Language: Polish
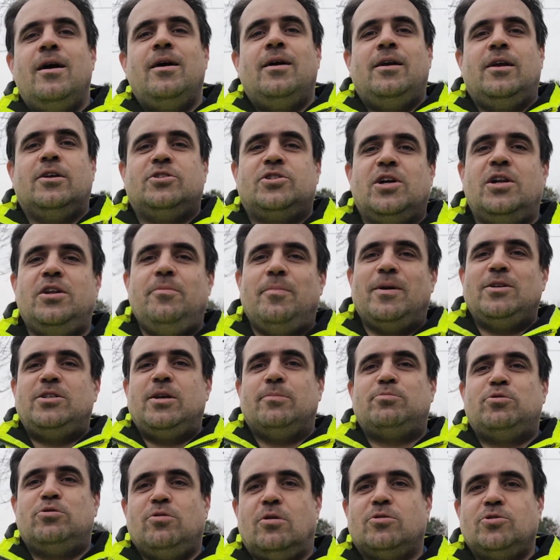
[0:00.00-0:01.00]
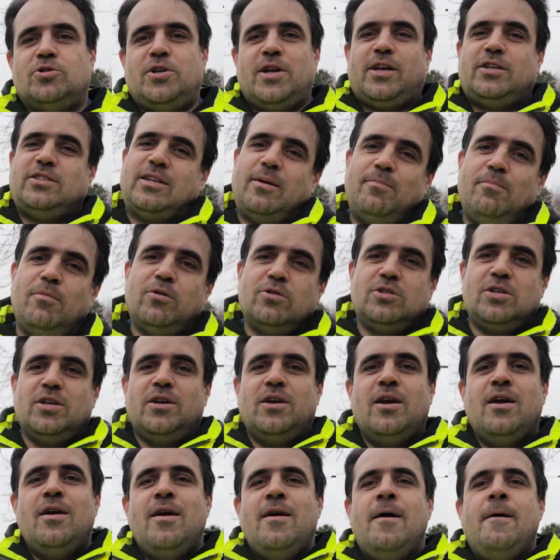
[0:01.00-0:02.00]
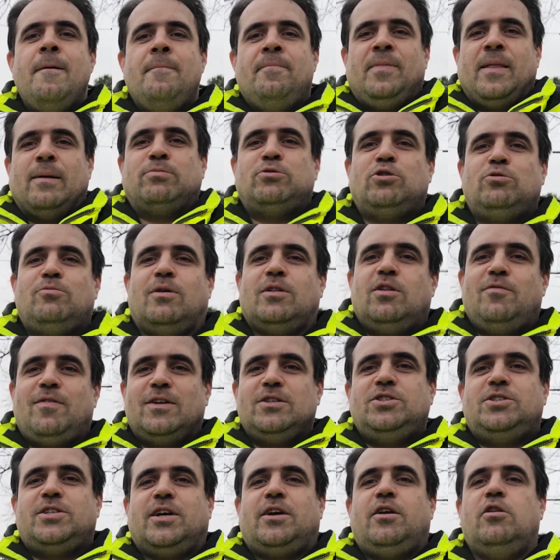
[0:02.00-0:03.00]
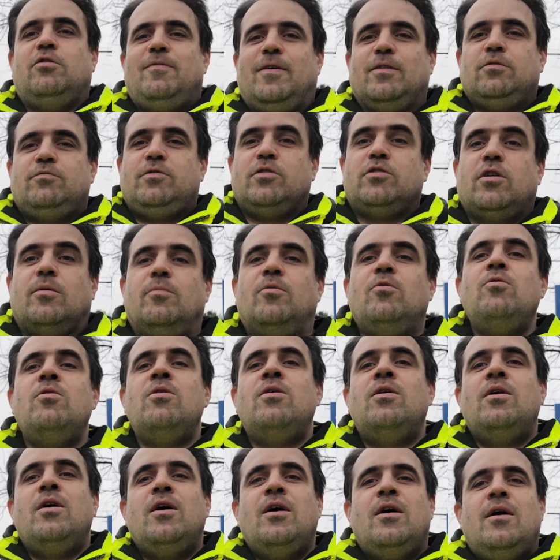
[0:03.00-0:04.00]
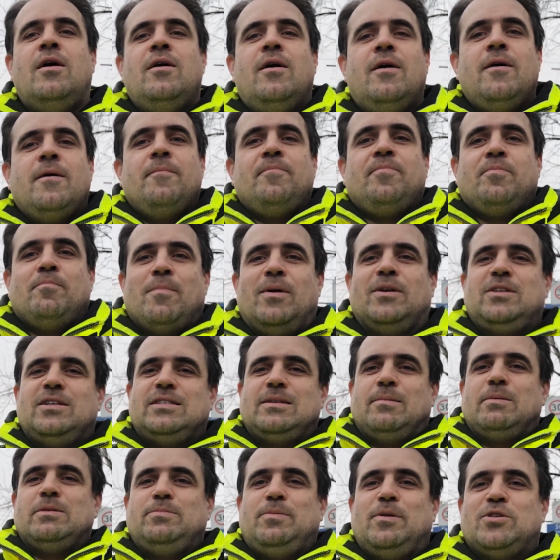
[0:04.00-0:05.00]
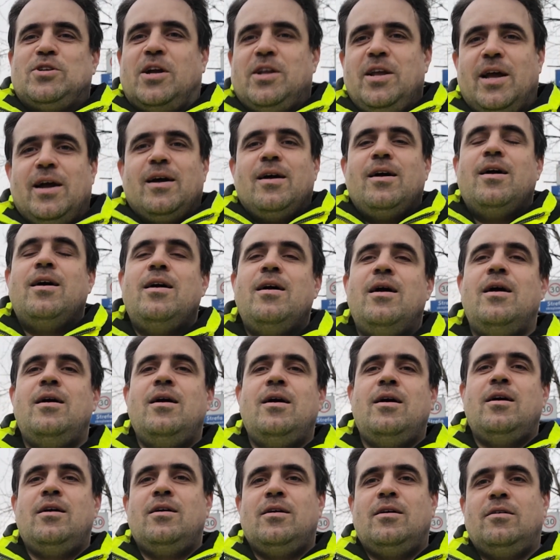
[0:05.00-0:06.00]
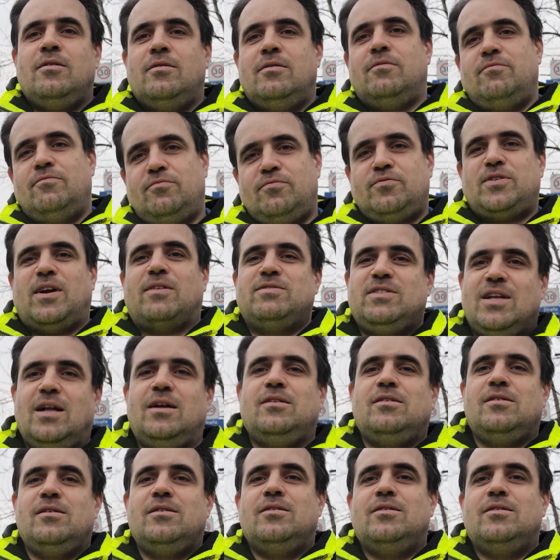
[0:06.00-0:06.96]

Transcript: Jeżeli macie przyłącze jakieś tam mocy, na przykład 20 kW do domu, macie zabezpieczenie w szafce